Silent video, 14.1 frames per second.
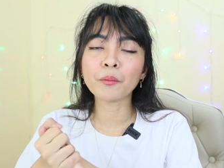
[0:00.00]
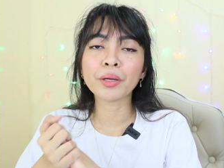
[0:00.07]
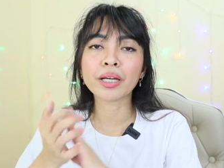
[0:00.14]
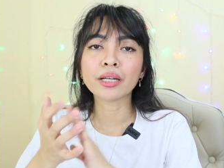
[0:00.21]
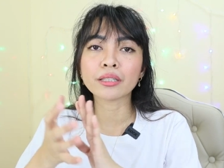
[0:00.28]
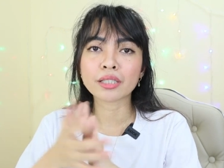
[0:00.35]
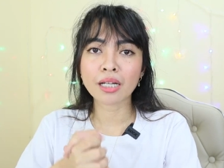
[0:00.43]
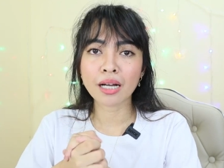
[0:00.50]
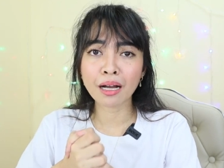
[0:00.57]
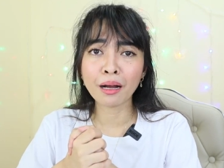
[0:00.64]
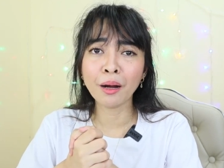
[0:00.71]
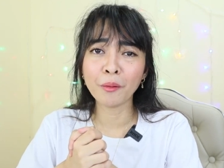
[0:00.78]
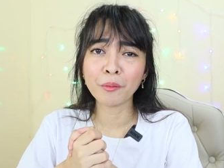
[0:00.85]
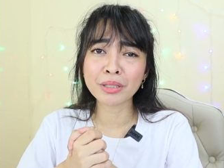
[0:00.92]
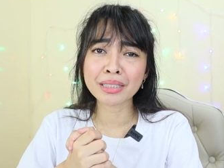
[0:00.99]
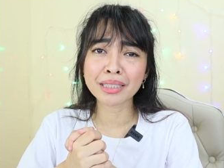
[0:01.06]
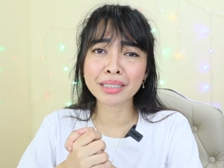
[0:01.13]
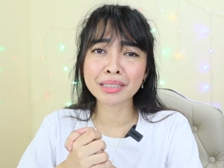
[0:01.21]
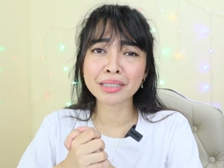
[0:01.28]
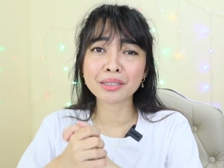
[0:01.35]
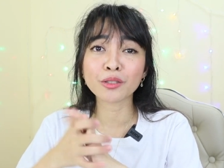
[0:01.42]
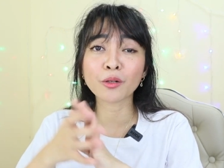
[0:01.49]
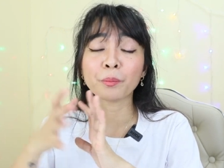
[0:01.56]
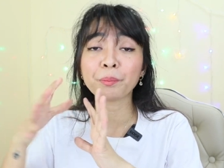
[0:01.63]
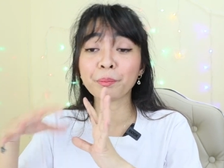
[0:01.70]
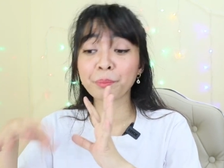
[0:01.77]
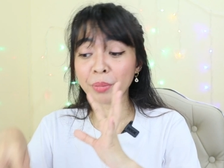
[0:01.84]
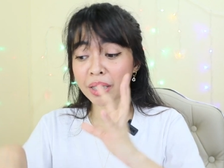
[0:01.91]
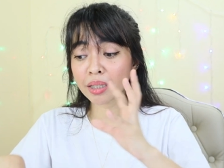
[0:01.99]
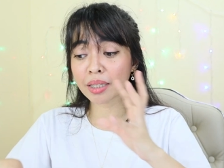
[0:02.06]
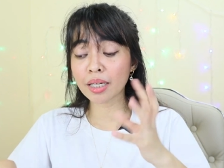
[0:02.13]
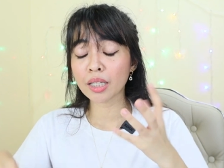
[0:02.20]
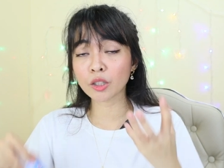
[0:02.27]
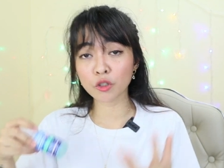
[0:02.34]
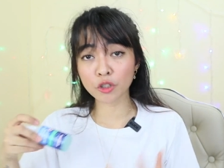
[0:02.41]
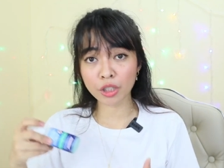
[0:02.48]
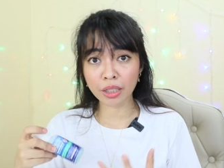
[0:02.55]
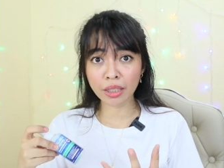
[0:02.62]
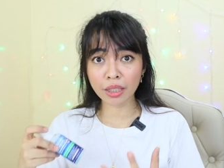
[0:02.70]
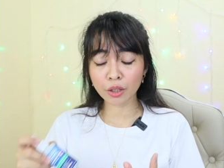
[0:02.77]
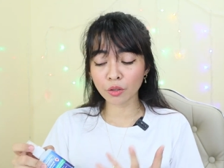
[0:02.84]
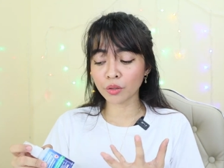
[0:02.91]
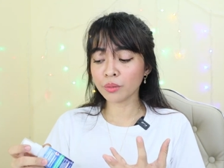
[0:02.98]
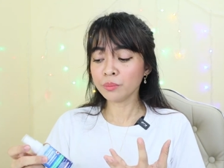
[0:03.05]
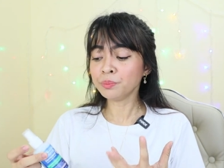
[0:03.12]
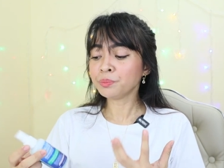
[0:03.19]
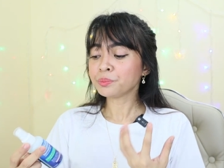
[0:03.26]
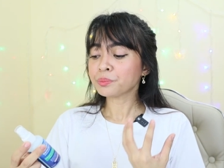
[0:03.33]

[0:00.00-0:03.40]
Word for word: Oh my gosh, nakakawa si Christy. So, pinadalhan ko siya neto.